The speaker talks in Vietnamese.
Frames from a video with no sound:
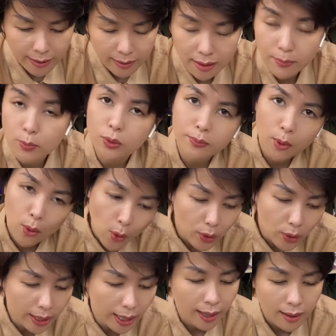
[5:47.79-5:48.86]
thấm hút mồ hôi
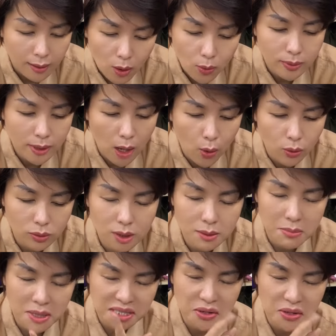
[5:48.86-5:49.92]
này không nhiều
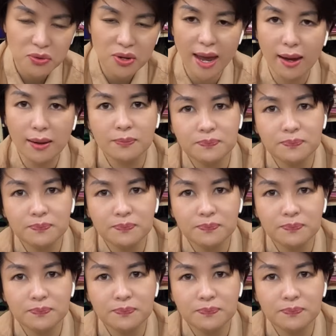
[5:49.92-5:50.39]
nhưng mà siêu nhẹ